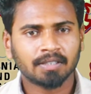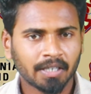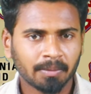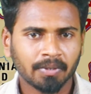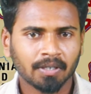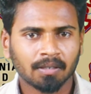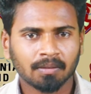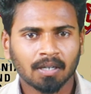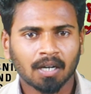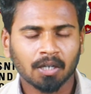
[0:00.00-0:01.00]
செரீபியா
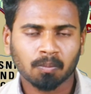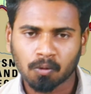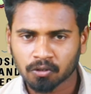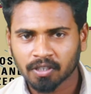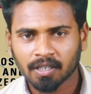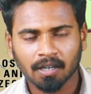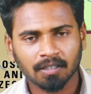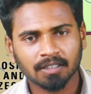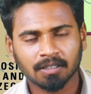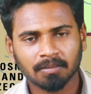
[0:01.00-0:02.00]
அண்ட் போஸ்னியா
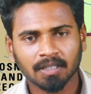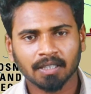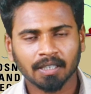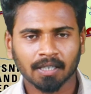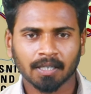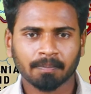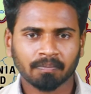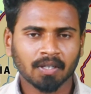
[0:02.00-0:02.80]
இது மாதிரியான